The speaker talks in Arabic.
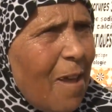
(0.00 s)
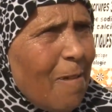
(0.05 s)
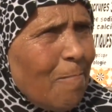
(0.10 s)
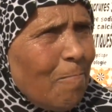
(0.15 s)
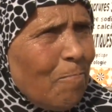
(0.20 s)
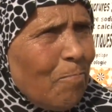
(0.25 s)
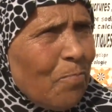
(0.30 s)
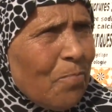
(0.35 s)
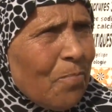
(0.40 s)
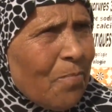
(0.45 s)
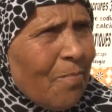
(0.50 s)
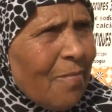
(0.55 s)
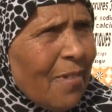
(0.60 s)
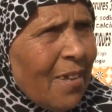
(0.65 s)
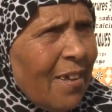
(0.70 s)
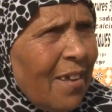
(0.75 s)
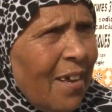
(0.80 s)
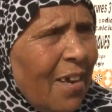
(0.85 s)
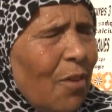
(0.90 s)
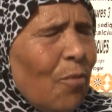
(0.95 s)
ديما تجي انت
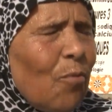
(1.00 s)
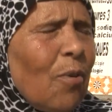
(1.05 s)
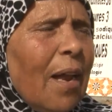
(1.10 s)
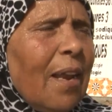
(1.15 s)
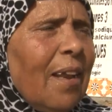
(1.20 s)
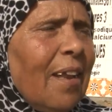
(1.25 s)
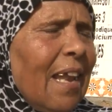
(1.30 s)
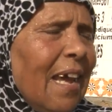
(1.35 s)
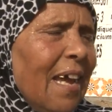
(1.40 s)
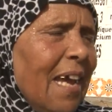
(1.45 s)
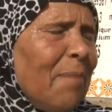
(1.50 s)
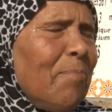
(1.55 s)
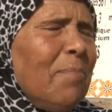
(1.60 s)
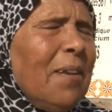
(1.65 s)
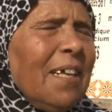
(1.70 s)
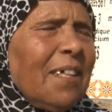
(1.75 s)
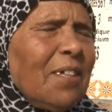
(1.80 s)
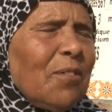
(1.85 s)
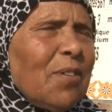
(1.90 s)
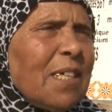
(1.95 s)
هوني والله يا
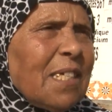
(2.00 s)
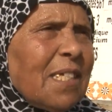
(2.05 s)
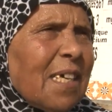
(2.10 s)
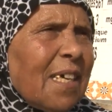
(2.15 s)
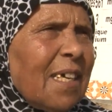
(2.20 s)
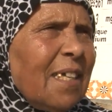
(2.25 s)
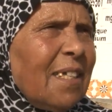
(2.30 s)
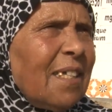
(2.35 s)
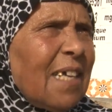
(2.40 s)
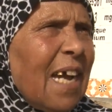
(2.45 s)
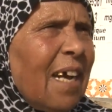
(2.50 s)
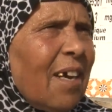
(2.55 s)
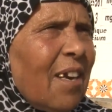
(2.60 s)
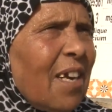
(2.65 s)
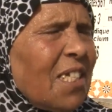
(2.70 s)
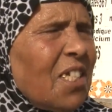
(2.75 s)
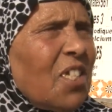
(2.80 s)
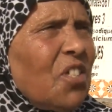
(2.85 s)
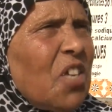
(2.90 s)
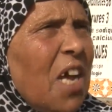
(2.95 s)
بنيتي وراسك انت
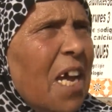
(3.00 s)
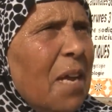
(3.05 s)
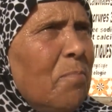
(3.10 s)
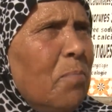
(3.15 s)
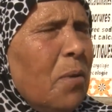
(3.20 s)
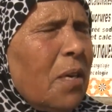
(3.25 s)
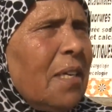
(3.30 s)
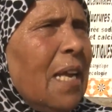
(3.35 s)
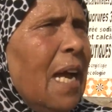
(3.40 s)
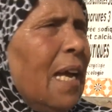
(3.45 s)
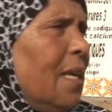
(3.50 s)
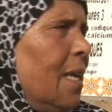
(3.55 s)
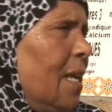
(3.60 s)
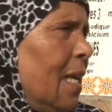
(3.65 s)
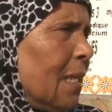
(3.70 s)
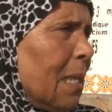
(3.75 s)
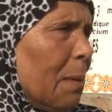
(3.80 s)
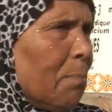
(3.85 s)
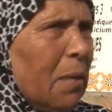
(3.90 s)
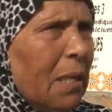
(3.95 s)
راسي شايب بكنايني
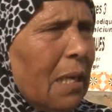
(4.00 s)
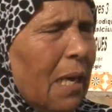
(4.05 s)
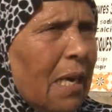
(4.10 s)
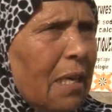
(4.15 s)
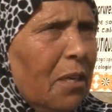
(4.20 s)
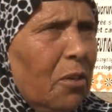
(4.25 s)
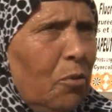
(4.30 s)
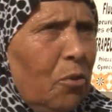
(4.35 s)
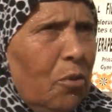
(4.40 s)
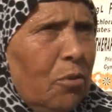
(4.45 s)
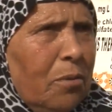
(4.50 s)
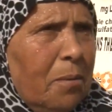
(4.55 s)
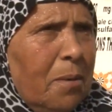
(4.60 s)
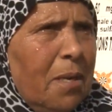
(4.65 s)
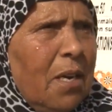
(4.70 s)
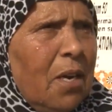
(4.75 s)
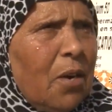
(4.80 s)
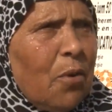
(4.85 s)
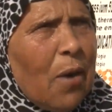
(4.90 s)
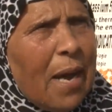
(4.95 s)
لا طبيتها كان اليوم
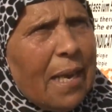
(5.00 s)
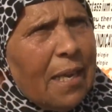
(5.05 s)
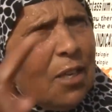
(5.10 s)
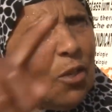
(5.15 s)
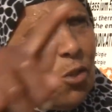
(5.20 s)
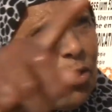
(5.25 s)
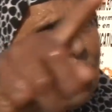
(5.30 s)
وهاني